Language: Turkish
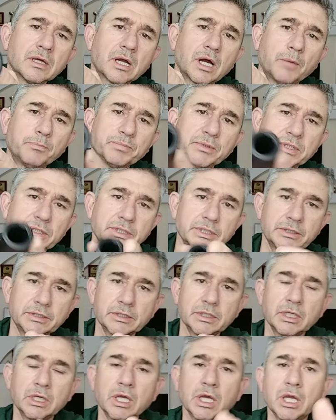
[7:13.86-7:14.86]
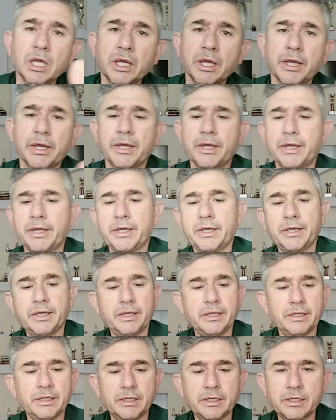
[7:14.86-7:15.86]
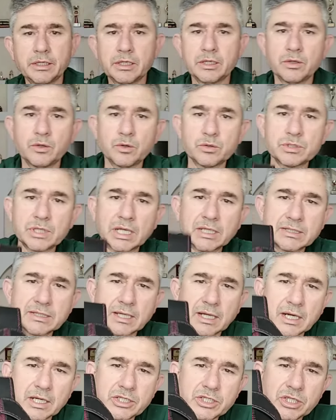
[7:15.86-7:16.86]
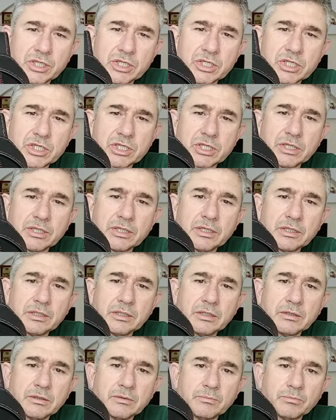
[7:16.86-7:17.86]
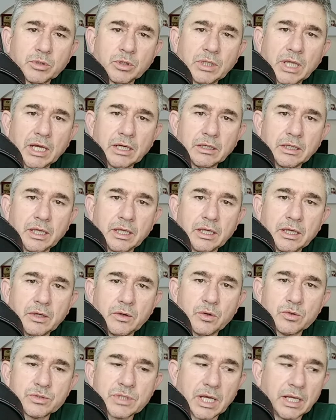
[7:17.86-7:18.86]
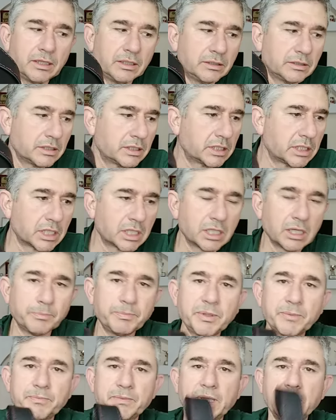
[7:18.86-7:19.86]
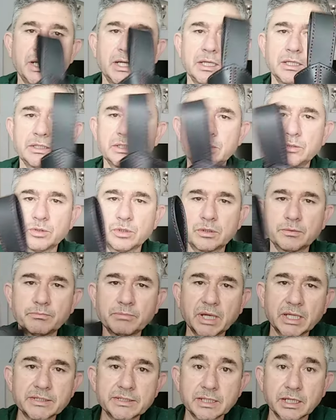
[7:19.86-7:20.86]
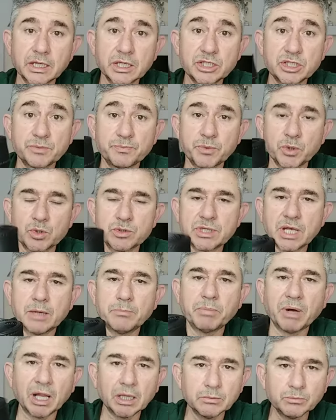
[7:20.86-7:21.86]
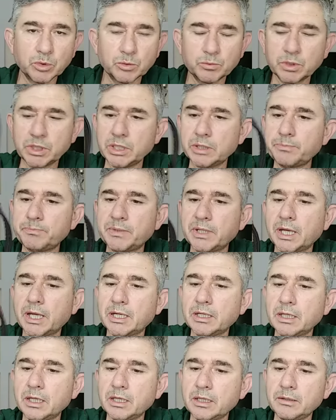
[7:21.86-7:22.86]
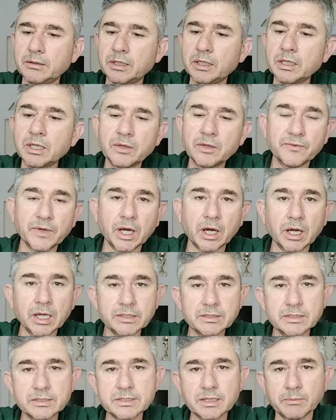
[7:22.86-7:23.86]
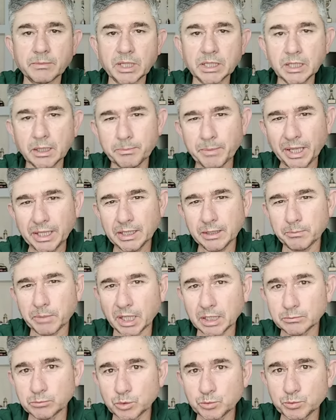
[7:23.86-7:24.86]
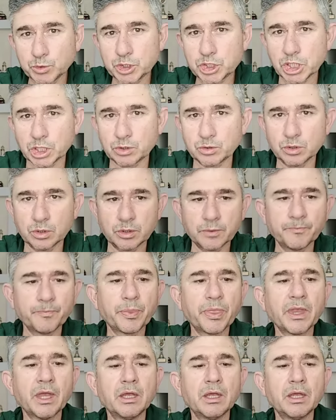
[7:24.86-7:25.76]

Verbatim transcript: Kaplıdır. Ee, özel saraç dikişlidir. Bunlar e, özel kırnap iplerle dikiyorum ben. sarı ipi özel bal mumu iplerle ve aynı zamanda ben de bal mumu çekiyorum.